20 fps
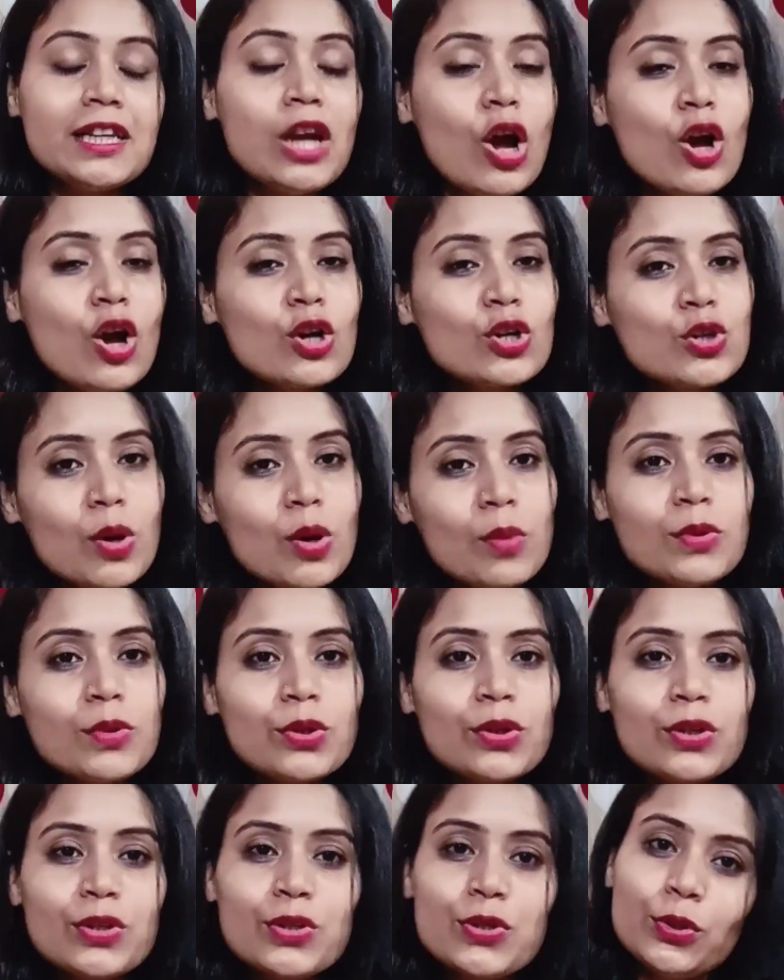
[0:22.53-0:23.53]
সমস্ত
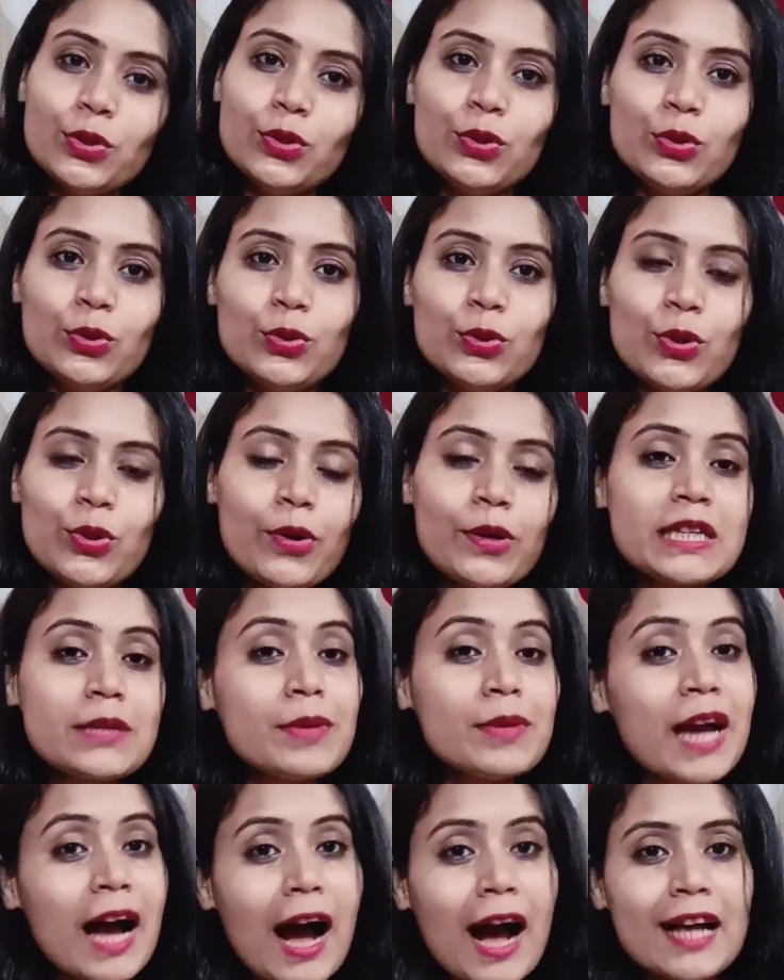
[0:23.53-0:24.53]
কিছু কিন্তু দূর হয়ে যাবে
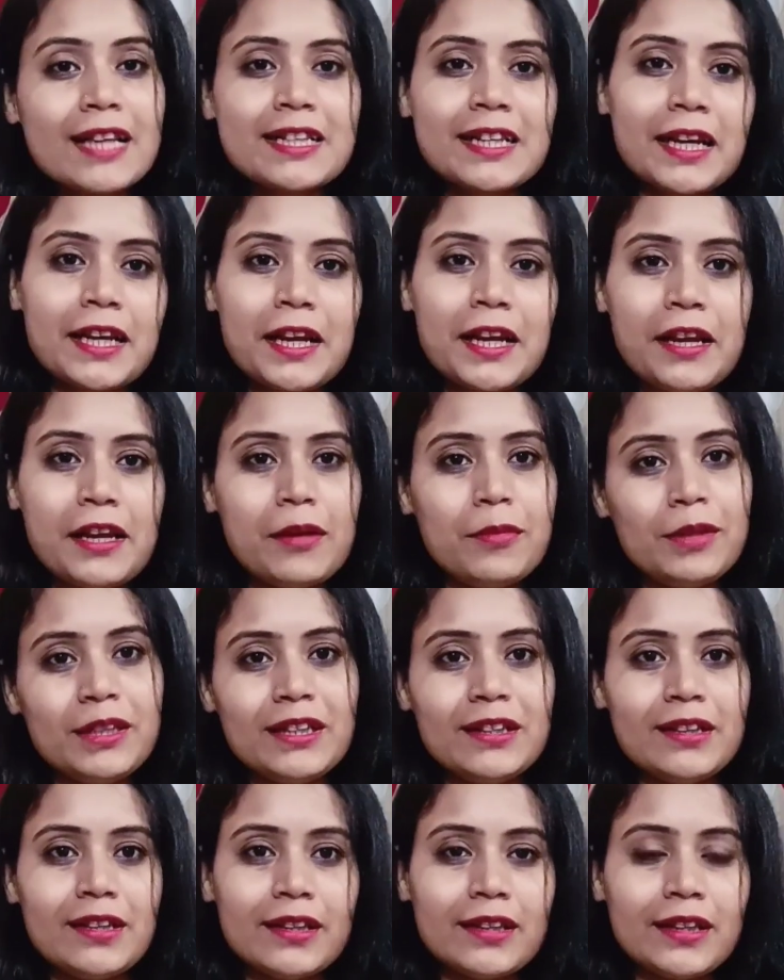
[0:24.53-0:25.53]
আজকের এই
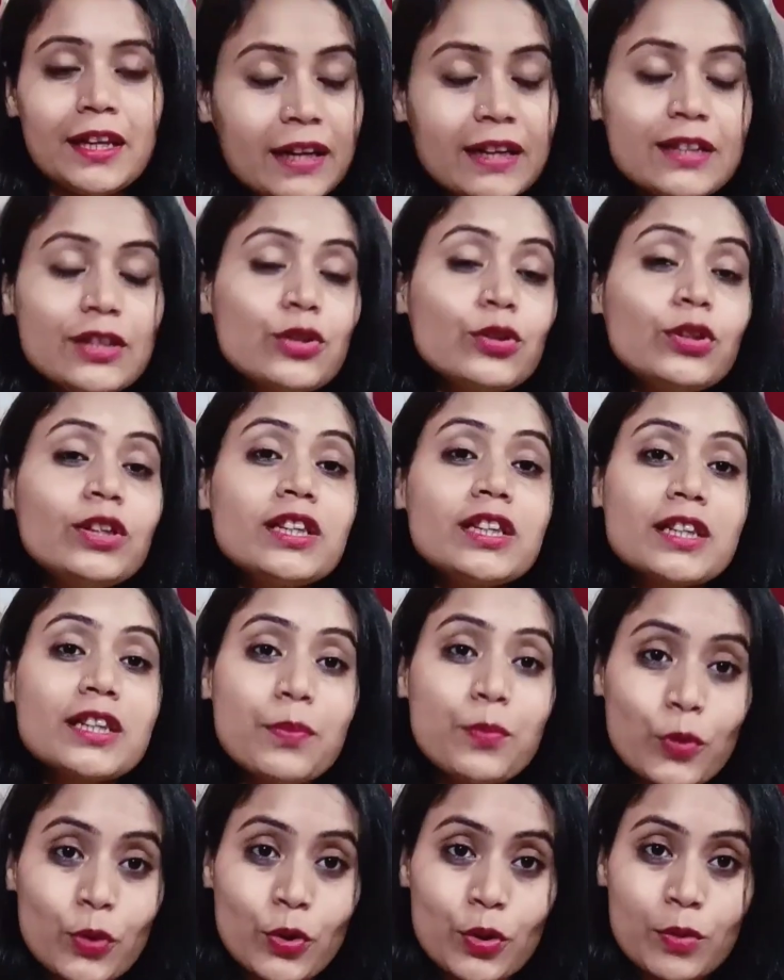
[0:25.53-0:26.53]
রেমেডিটাতে যদি সেটা ব্রণ
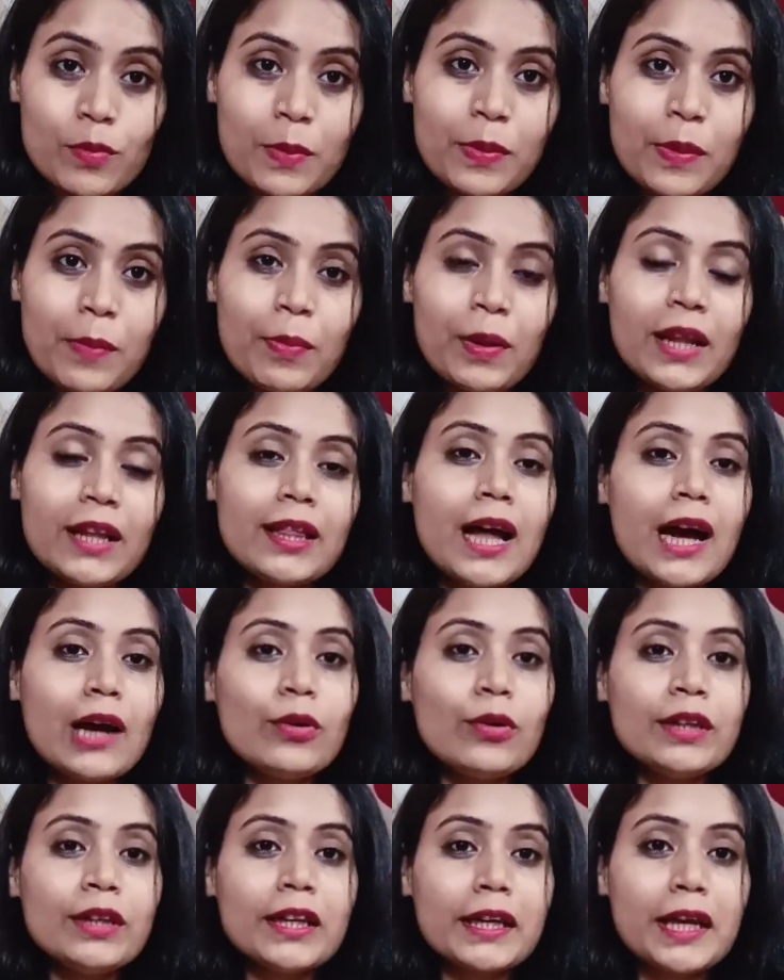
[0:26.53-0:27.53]
বা পিম্পলের দাগ হয়ে
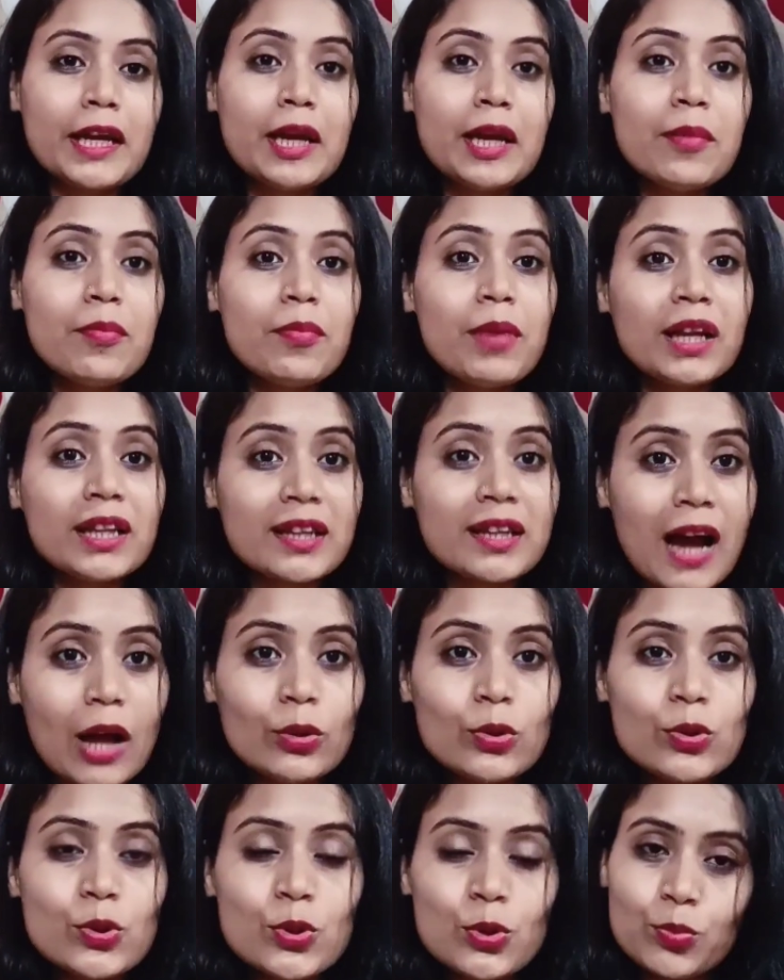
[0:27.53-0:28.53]
থাকে বা কালো
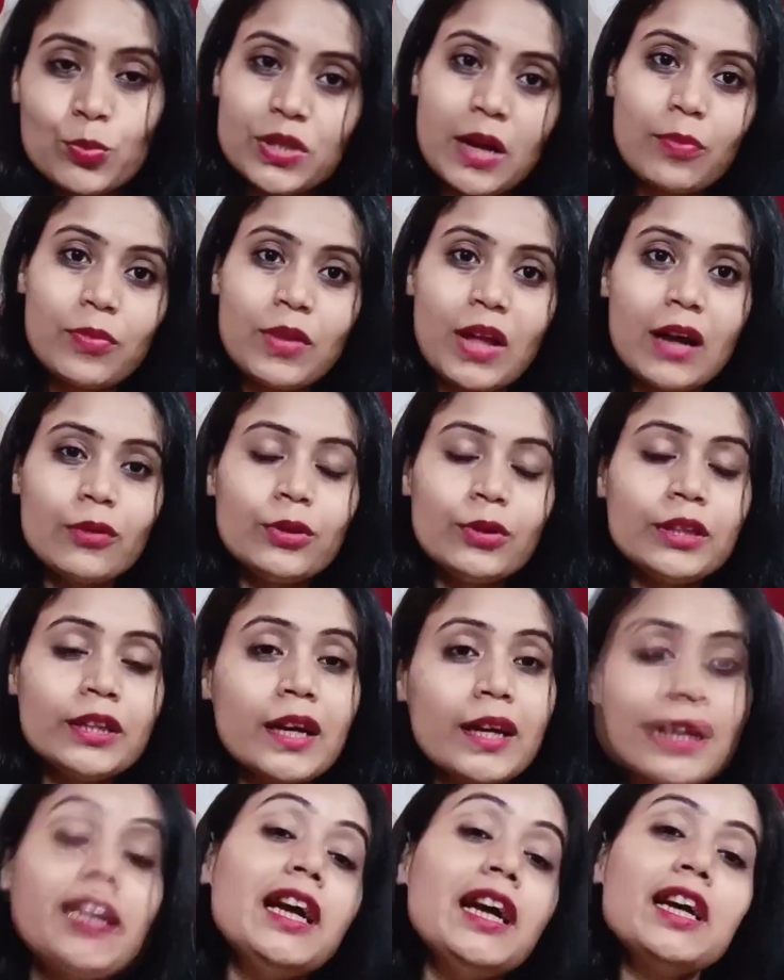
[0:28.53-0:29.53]
ছুপছাপ দাগ হয়ে থাকে
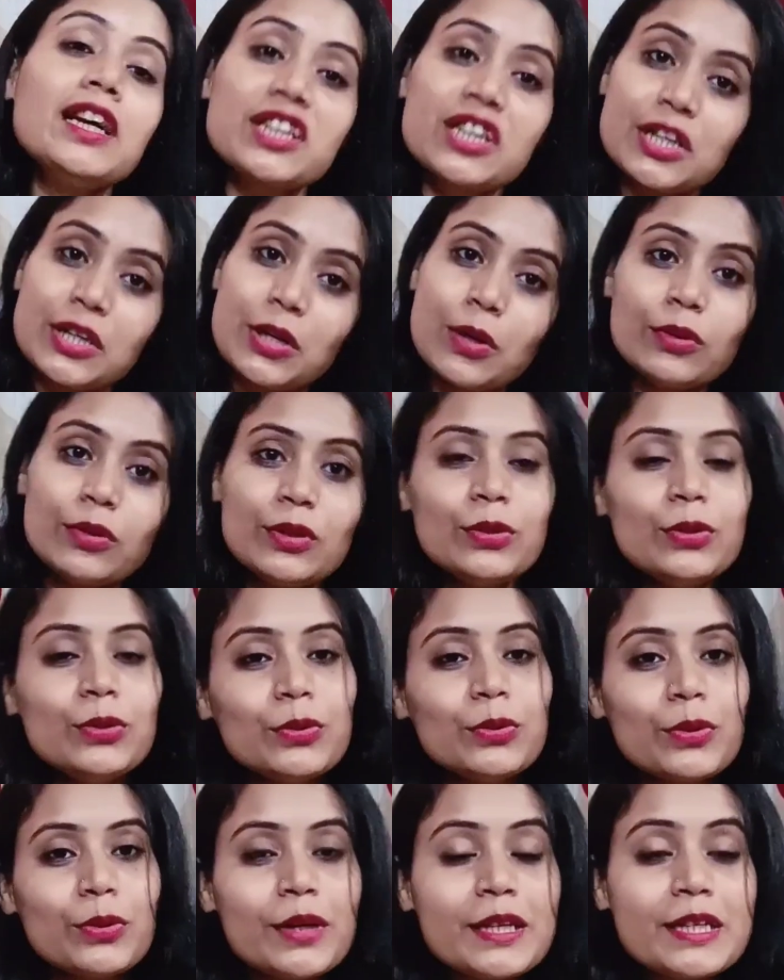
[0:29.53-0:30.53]
সেটাও কিন্তু দূর
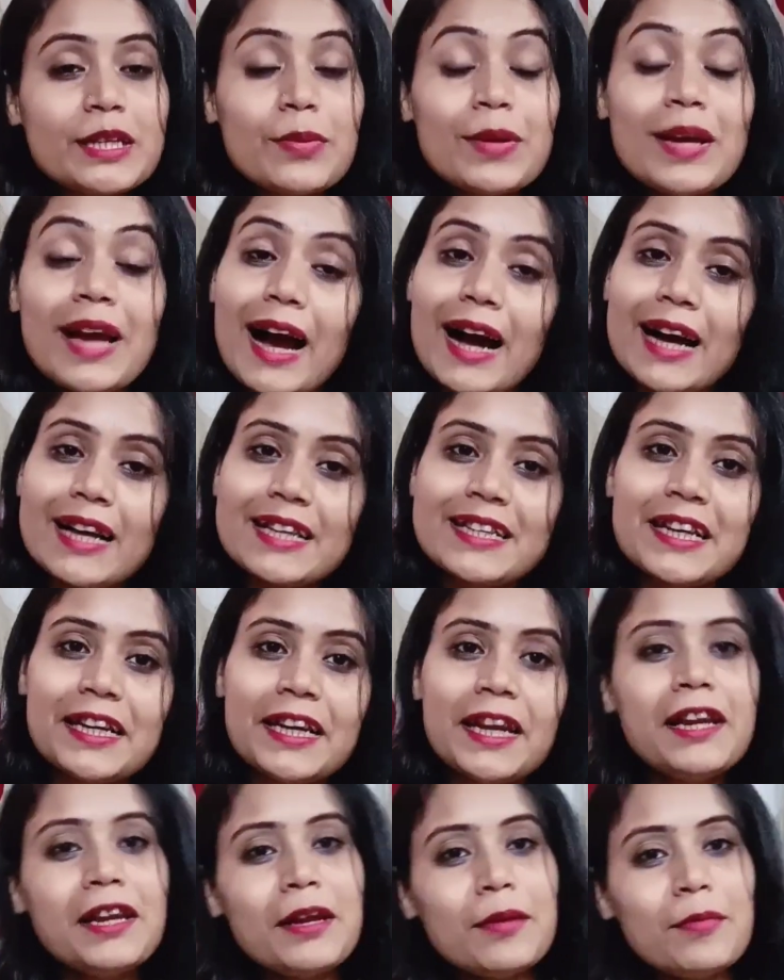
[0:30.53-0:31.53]
হয়ে যাবে আজকের এই
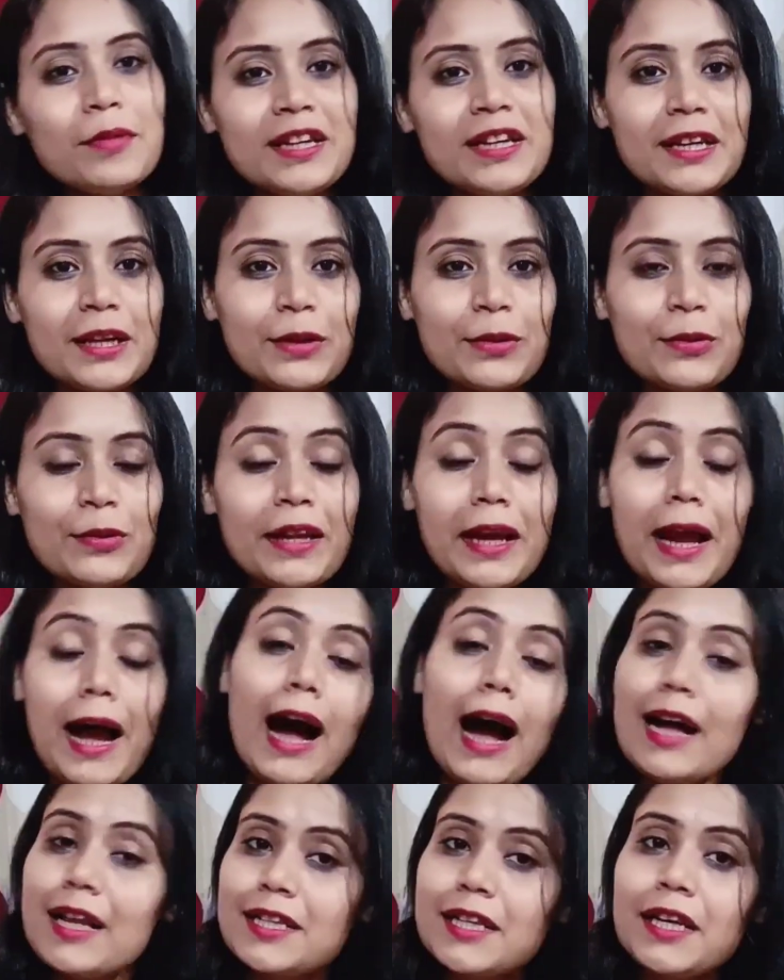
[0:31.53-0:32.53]
রেমিডিটা করলে
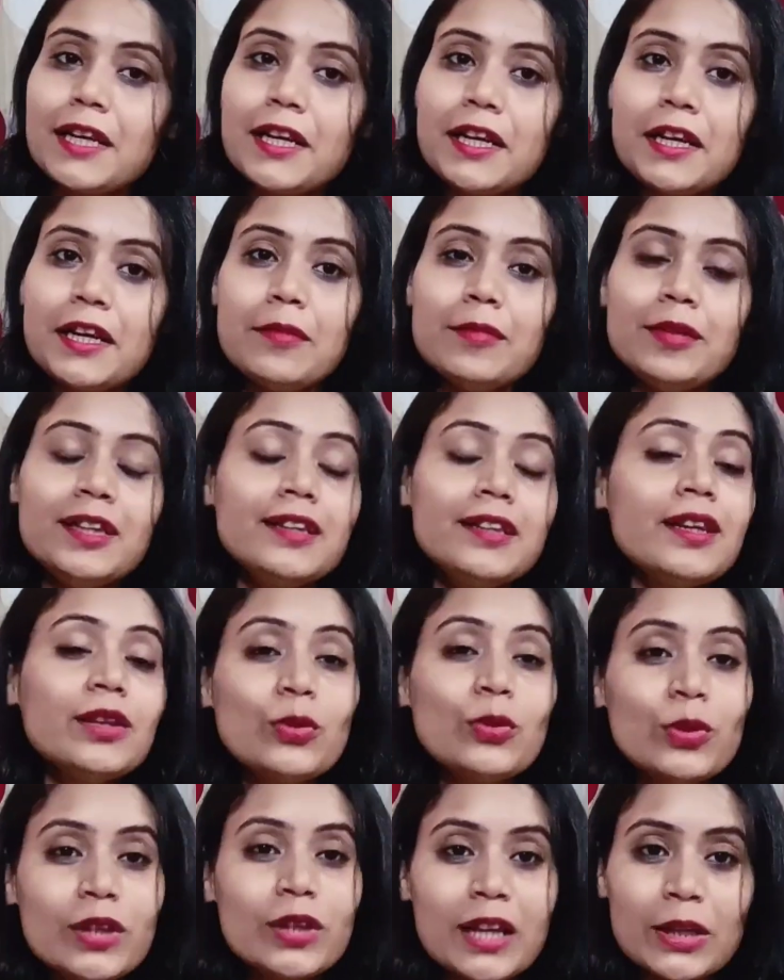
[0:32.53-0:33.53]
আজকের এই রেমেডিটা
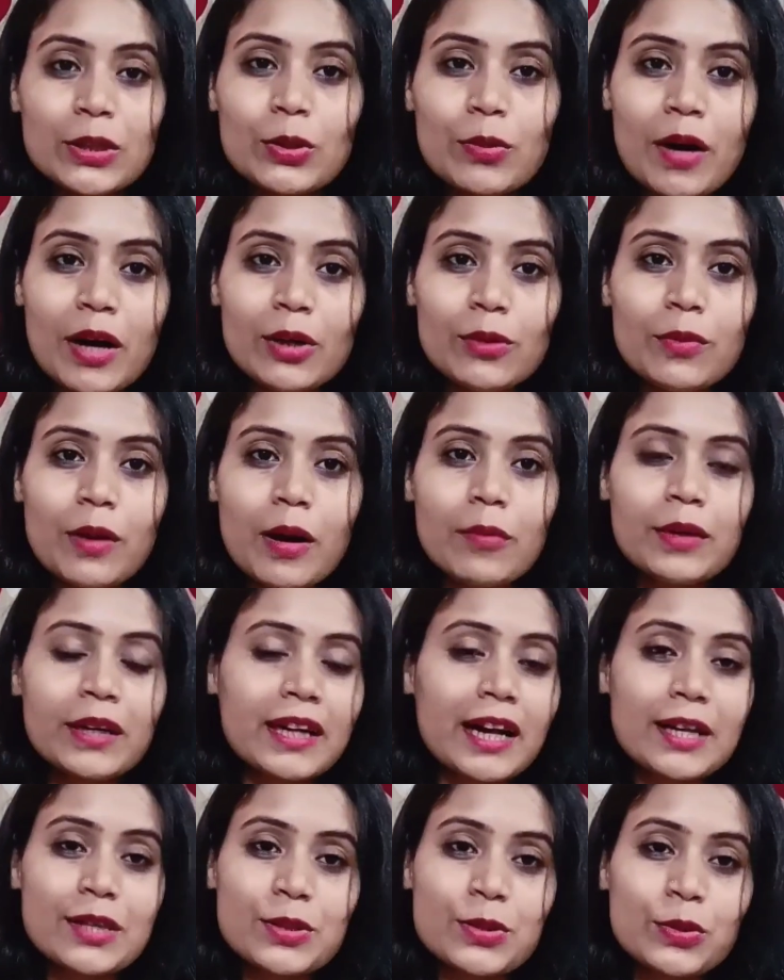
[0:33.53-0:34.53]
দুর্দান্ত ভালোভাবে কাজ
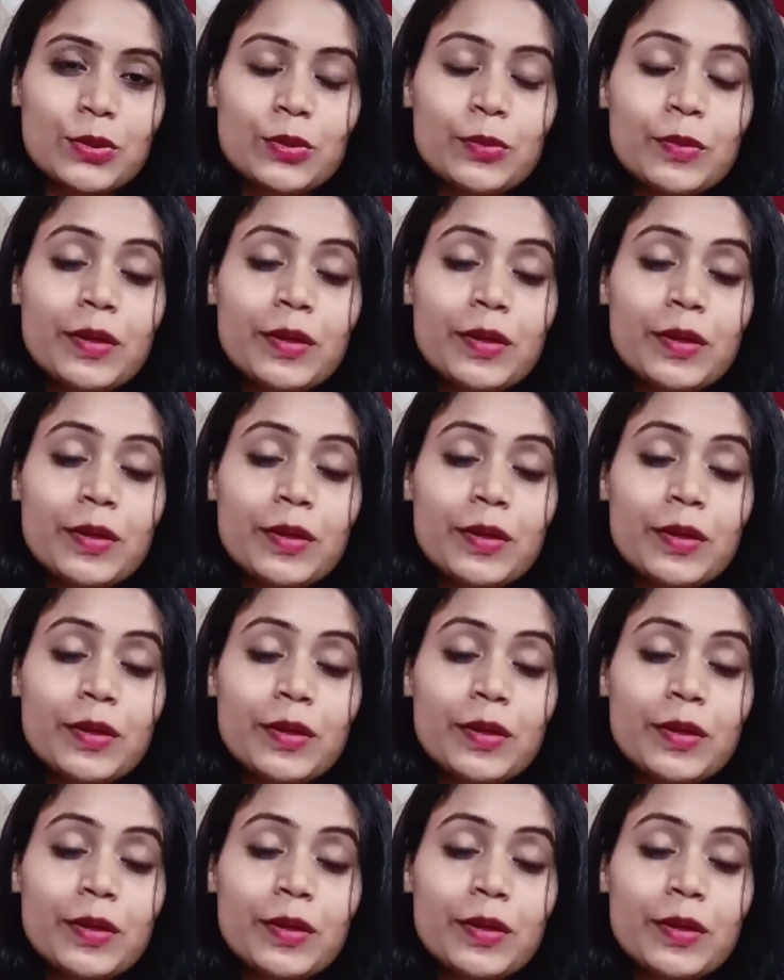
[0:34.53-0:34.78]
করবে